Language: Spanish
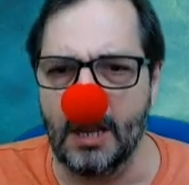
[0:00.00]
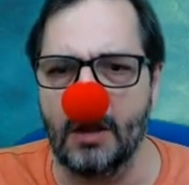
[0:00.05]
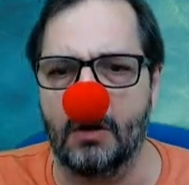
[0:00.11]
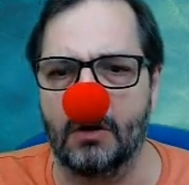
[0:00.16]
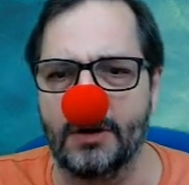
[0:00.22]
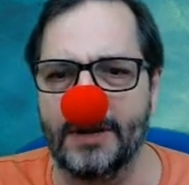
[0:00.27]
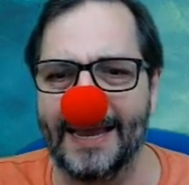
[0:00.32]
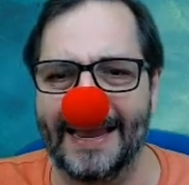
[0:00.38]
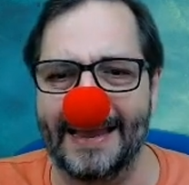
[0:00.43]

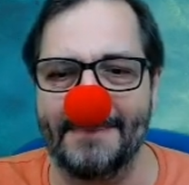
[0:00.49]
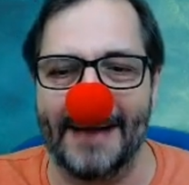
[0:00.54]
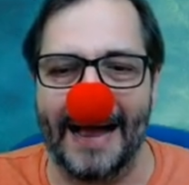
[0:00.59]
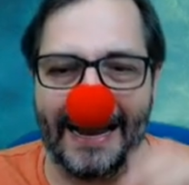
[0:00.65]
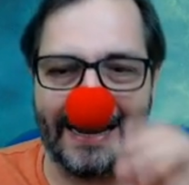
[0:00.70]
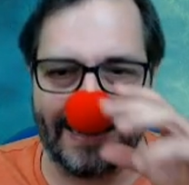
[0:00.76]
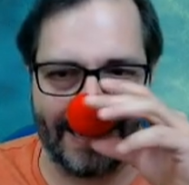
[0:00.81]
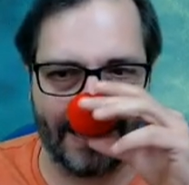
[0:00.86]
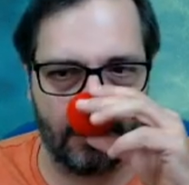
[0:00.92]
Oye, qué
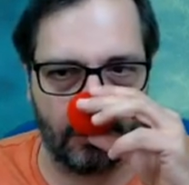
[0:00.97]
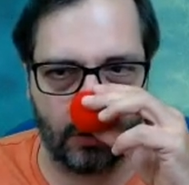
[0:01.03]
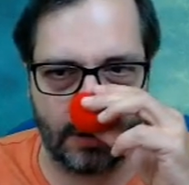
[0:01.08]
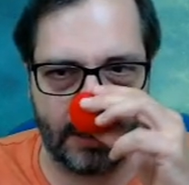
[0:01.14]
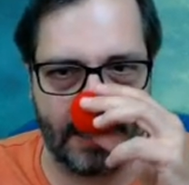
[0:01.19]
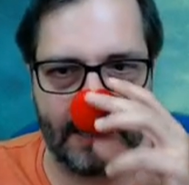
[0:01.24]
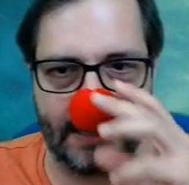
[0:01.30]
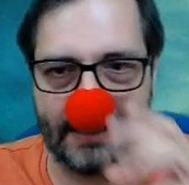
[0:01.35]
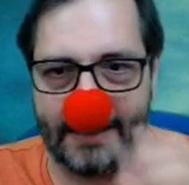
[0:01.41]
mal que estoy
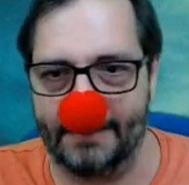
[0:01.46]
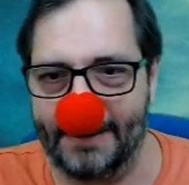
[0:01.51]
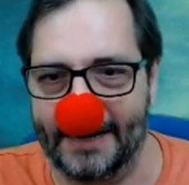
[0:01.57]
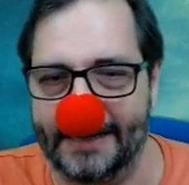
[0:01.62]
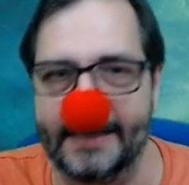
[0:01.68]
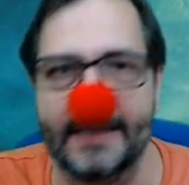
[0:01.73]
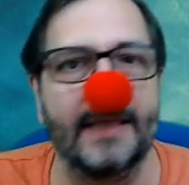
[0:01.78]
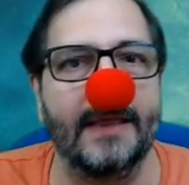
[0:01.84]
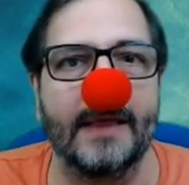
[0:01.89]
en esta
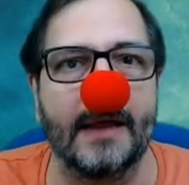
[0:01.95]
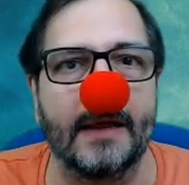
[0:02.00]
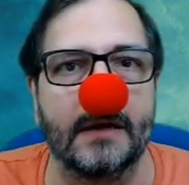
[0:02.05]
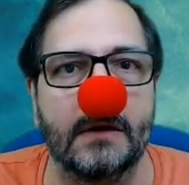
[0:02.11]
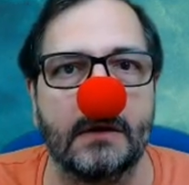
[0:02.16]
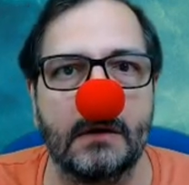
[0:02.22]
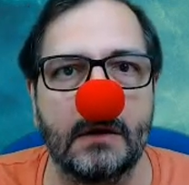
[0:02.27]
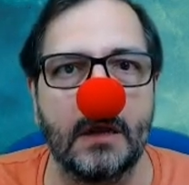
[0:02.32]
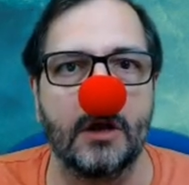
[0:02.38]
partida,
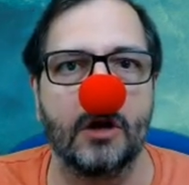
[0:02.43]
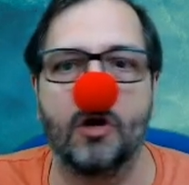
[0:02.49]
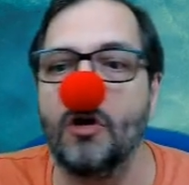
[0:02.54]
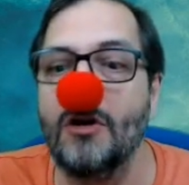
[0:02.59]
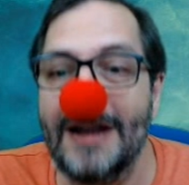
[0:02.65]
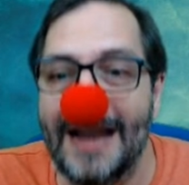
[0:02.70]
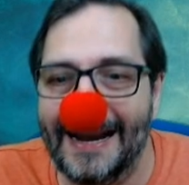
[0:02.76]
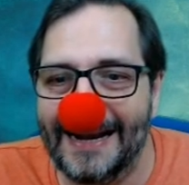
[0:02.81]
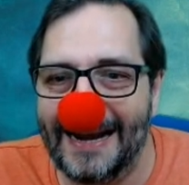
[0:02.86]
¿no?
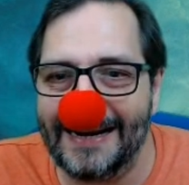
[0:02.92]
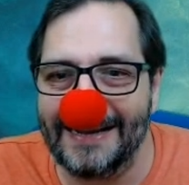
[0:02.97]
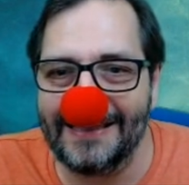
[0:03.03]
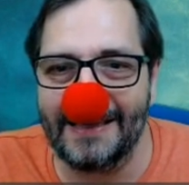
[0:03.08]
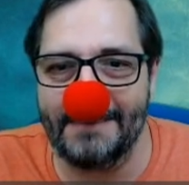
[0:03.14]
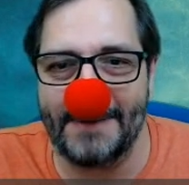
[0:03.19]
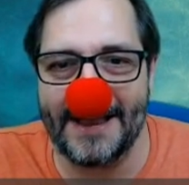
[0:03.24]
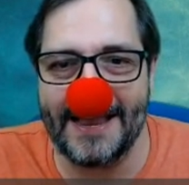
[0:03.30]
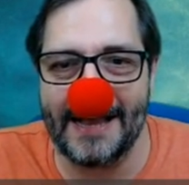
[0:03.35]
Con la nariz
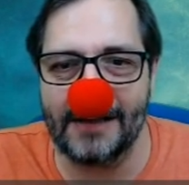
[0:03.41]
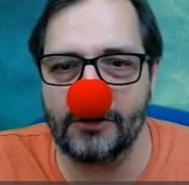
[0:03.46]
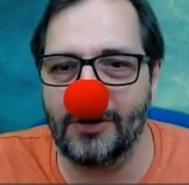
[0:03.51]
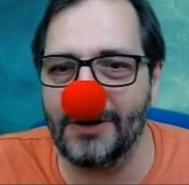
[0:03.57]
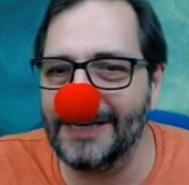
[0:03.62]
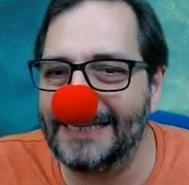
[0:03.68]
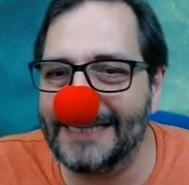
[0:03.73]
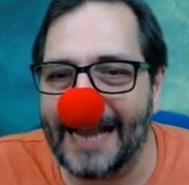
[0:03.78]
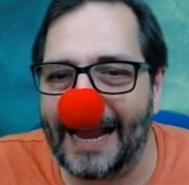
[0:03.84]
de payaso
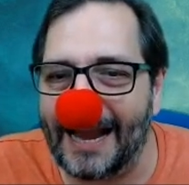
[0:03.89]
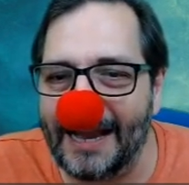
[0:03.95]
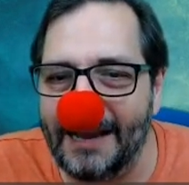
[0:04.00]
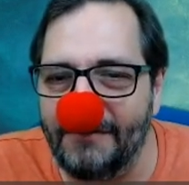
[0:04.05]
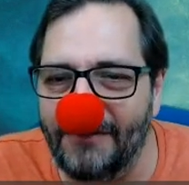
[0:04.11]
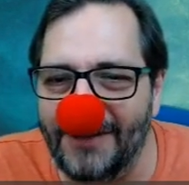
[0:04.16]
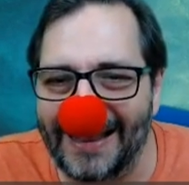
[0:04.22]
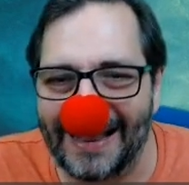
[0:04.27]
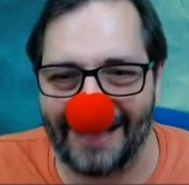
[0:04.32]
y
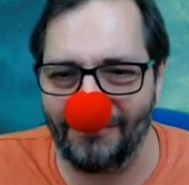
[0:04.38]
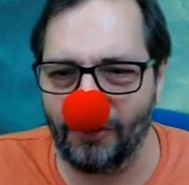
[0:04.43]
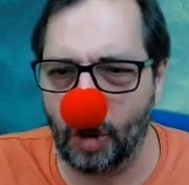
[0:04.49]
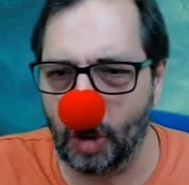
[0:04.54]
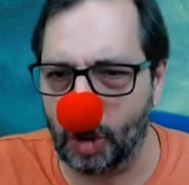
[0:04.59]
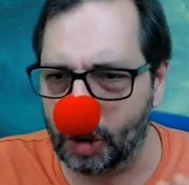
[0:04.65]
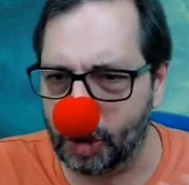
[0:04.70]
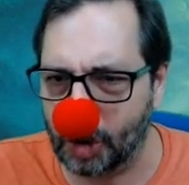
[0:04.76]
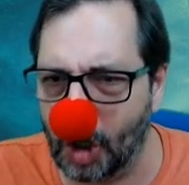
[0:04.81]

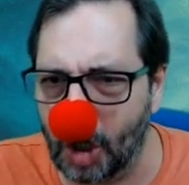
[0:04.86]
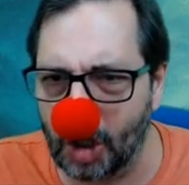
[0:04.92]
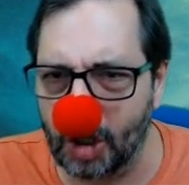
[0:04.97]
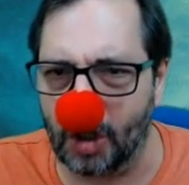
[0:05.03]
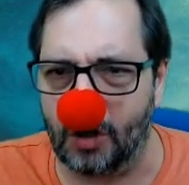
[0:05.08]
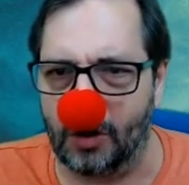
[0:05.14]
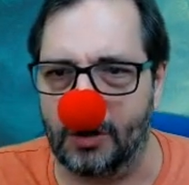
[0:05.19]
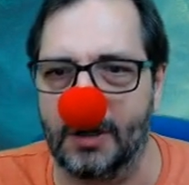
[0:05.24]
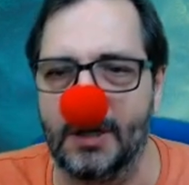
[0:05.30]
sacrificándolo
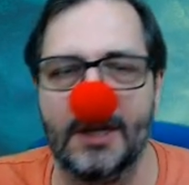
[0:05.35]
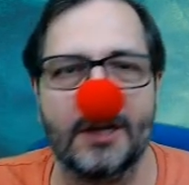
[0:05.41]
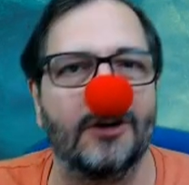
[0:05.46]
todo.